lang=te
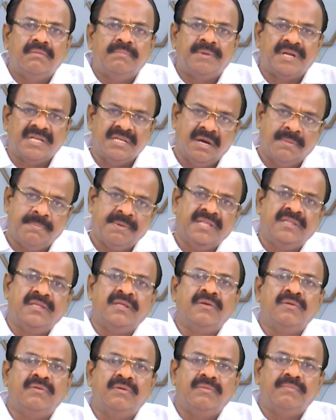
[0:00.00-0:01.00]

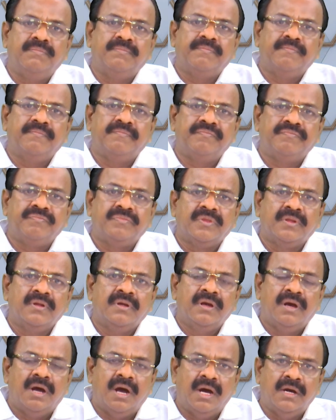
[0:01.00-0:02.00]
ప్రజాప్రతినిధులు
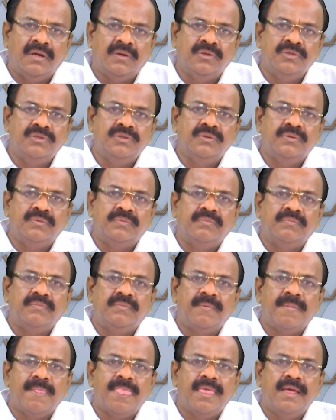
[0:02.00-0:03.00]
ఆ రోజు
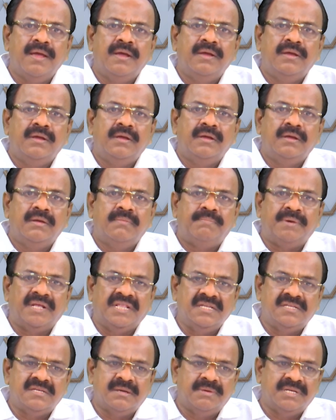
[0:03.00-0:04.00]
పది
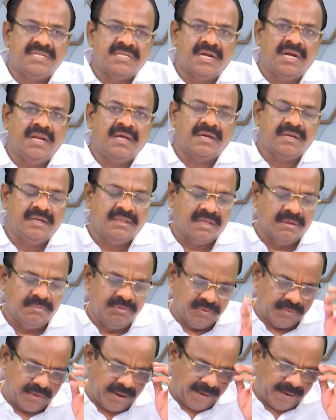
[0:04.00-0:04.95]
సంవత్సరాల క్రితము